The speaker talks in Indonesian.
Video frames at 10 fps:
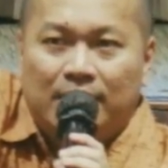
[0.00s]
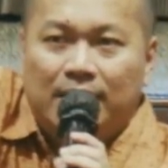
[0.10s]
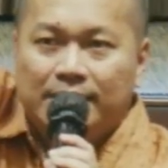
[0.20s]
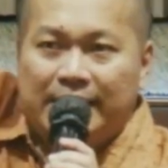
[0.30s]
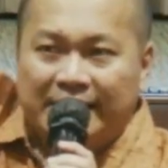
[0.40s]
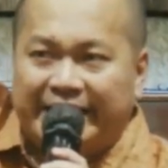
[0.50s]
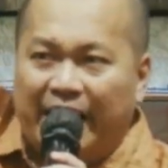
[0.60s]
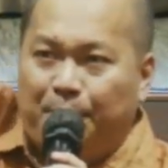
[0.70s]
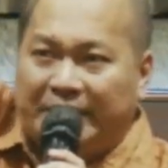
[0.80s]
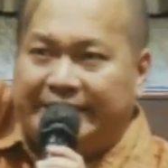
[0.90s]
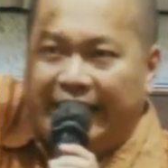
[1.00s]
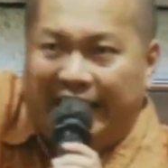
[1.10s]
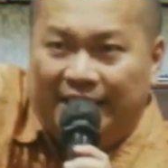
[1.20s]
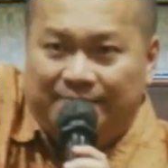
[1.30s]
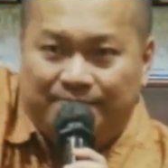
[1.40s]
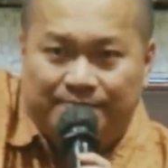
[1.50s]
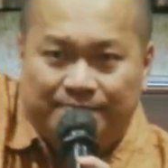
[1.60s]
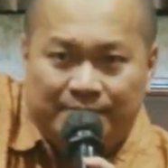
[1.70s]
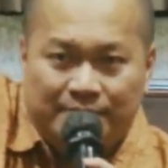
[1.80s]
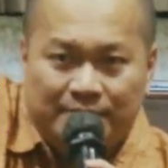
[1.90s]
Dan saya percaya
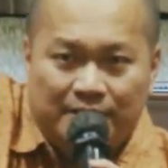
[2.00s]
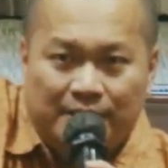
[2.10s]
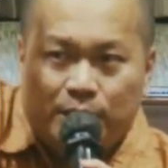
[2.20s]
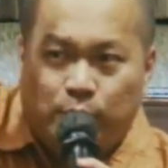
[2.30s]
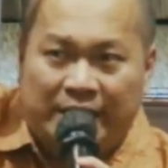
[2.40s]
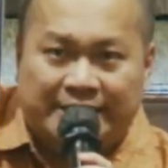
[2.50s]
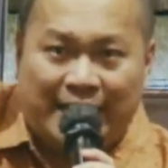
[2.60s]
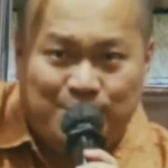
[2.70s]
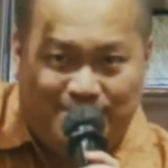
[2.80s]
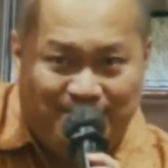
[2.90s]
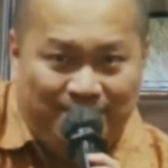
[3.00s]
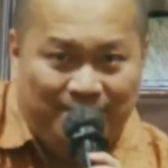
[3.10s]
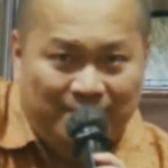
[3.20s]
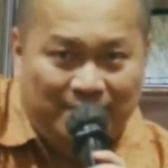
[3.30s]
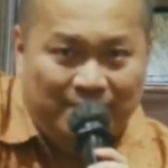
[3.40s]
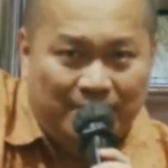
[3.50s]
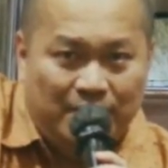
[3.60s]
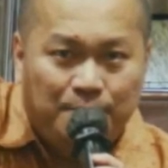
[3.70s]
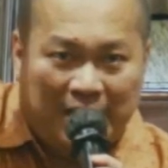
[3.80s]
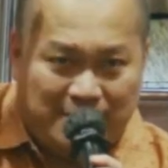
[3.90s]
Tuhan sanggup
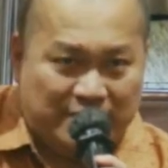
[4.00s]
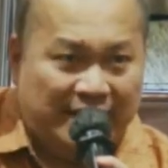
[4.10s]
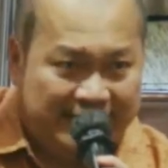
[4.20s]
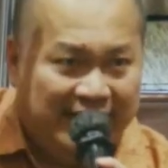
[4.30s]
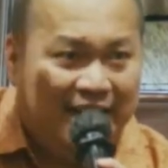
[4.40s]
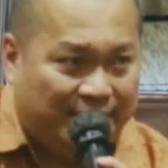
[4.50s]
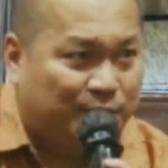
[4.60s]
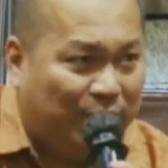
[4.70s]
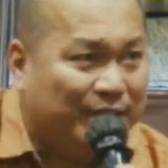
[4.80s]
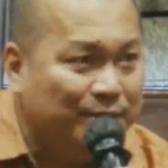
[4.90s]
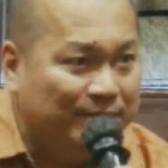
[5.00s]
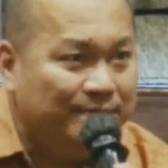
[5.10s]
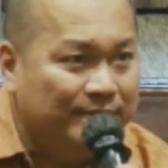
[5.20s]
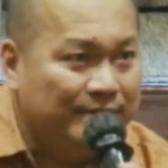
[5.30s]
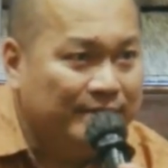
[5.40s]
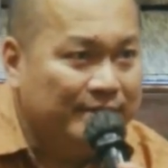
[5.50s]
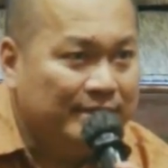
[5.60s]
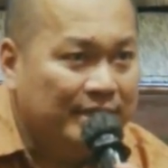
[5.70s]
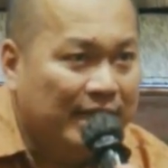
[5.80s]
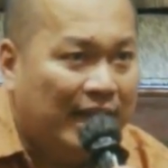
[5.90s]
melakukan segala sesuatu.
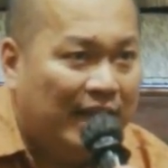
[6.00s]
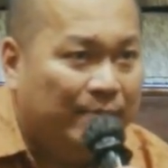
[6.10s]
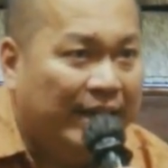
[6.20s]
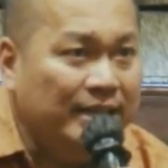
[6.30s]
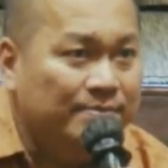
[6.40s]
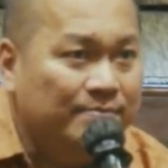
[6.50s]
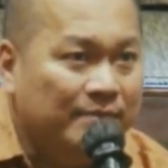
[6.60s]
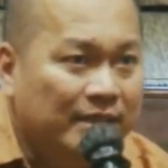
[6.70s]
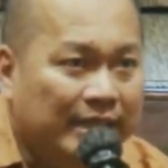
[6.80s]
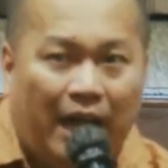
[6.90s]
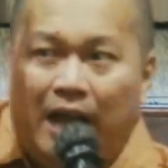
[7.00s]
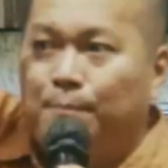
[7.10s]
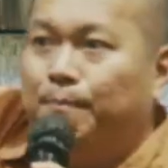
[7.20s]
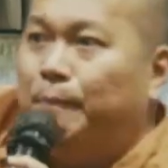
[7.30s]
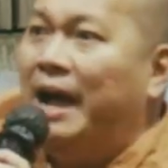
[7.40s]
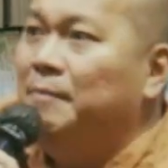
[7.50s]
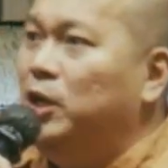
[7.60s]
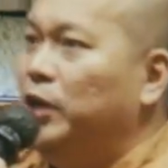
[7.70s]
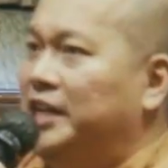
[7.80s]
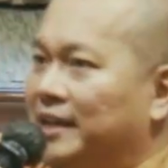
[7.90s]
Amin. Nah, pahami
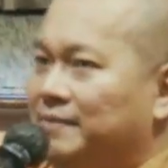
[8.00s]
dulu ini.